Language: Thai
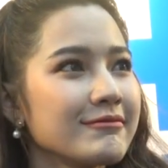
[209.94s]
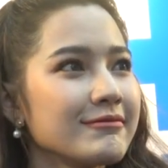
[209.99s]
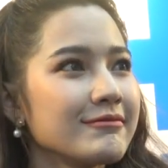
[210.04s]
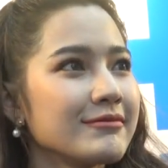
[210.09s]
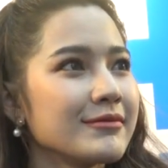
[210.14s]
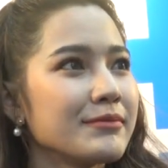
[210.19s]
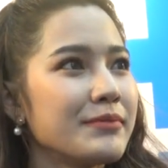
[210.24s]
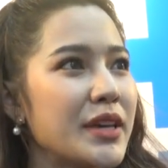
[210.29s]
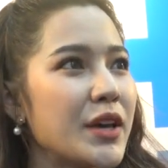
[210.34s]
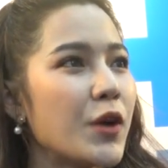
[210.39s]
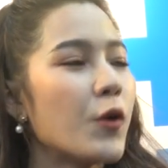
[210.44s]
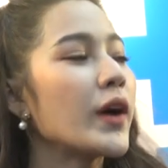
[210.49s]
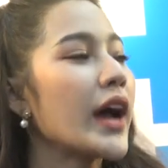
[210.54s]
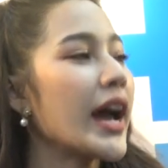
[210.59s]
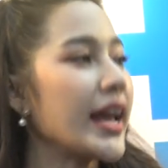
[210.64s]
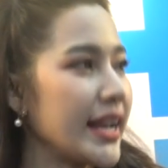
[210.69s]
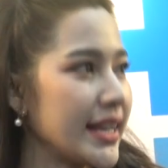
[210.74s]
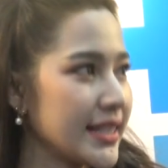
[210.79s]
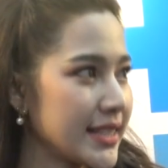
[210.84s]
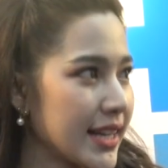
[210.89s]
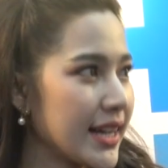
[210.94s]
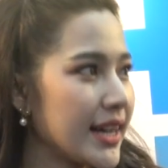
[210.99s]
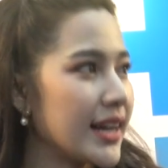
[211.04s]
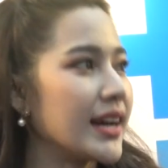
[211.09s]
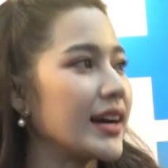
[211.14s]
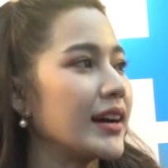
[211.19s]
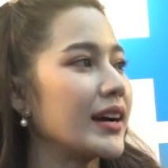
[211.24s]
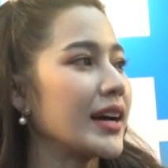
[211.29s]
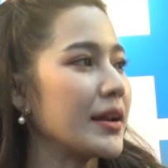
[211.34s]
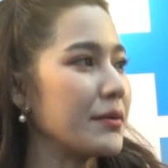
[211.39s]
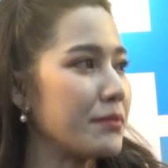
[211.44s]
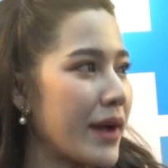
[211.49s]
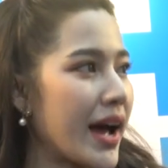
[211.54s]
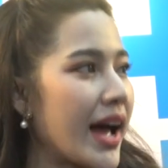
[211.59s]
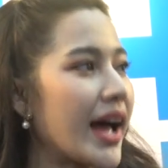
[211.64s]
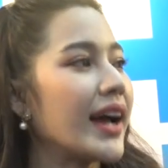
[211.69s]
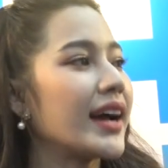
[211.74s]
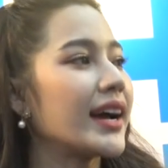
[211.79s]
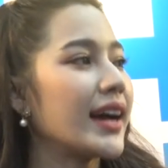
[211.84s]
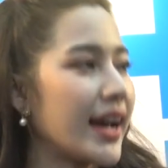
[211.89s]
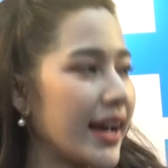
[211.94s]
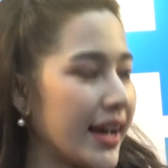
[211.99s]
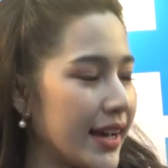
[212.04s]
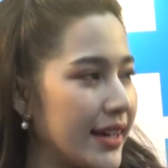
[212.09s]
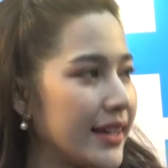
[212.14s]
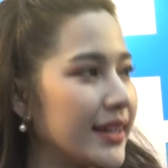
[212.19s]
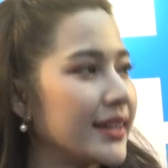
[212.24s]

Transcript: ะมีโอกาสได้เจอกันบ้างค่ะ